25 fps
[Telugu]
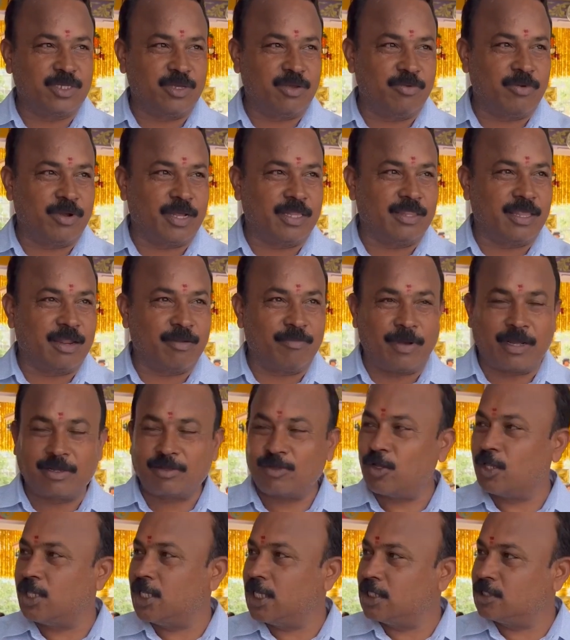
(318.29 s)
మేము అందరు
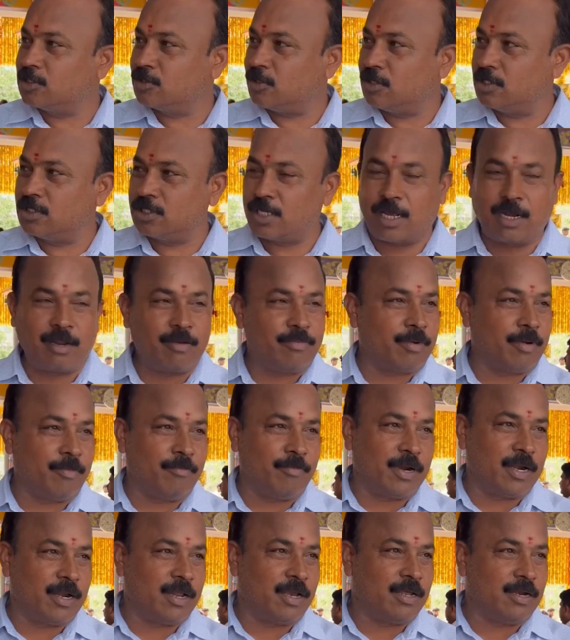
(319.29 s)
భక్తులు తెలుసుకొని చాలా
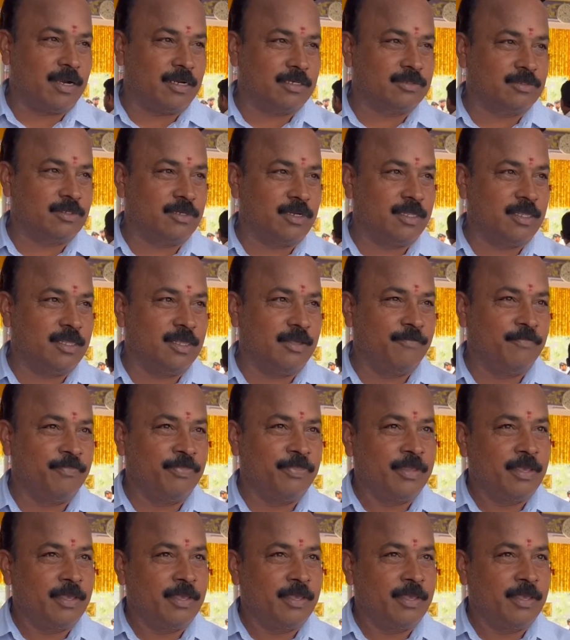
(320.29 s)
బ్రహ్మాండంగా నడుస్తున్నది